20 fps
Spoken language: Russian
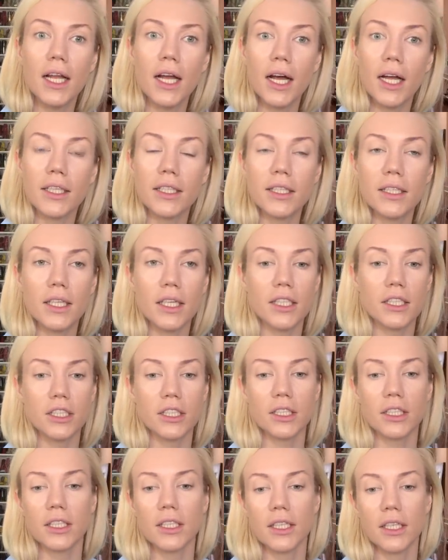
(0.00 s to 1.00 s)
они
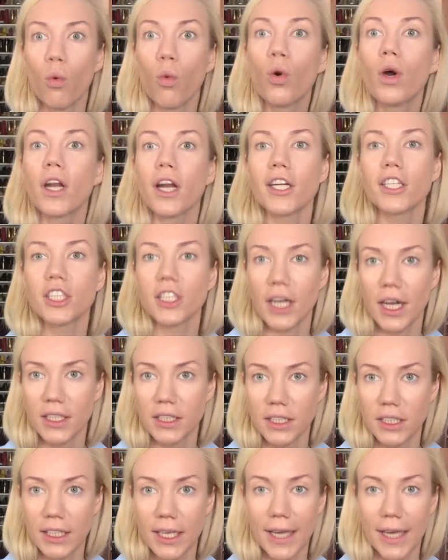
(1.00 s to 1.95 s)
должны украшать,